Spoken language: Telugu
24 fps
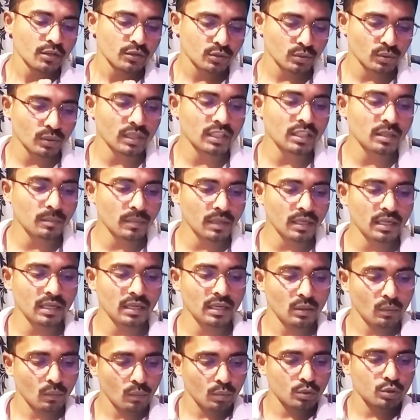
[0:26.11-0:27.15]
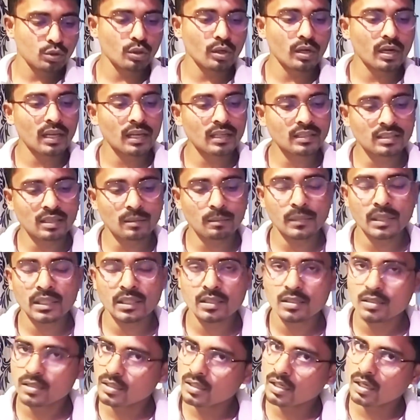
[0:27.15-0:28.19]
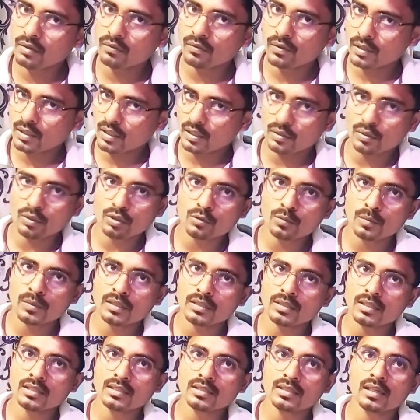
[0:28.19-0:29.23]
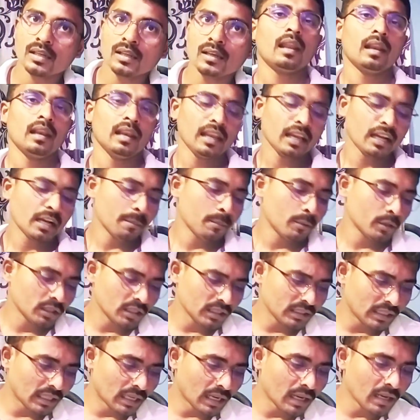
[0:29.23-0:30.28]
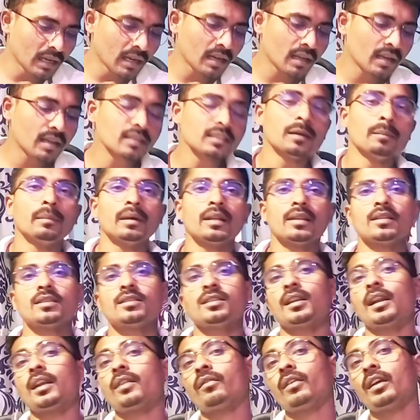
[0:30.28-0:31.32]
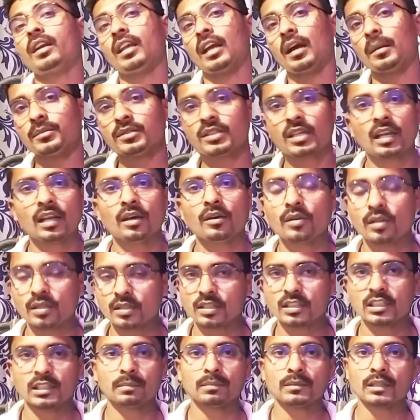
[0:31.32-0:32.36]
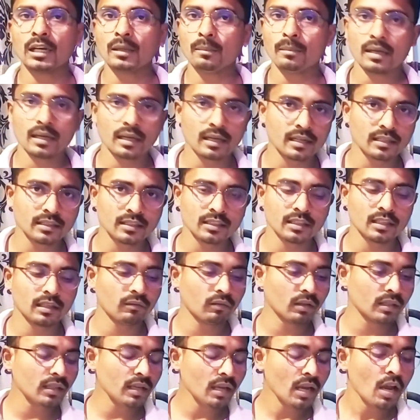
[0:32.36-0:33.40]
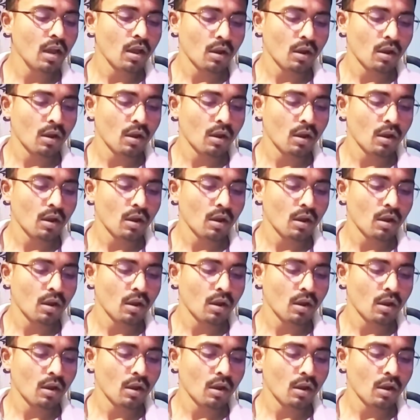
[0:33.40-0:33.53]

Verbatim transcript: సో అది మరి ఉద్యోగాలకు సంబంధించినటువంటి అనౌన్స్మెంట్ చేస్తాడా లేకపోతే తెలంగాణకు సంబంధించినటువంటి అంశాల గురించి చెప్తాడా మనకైతే తెలియదు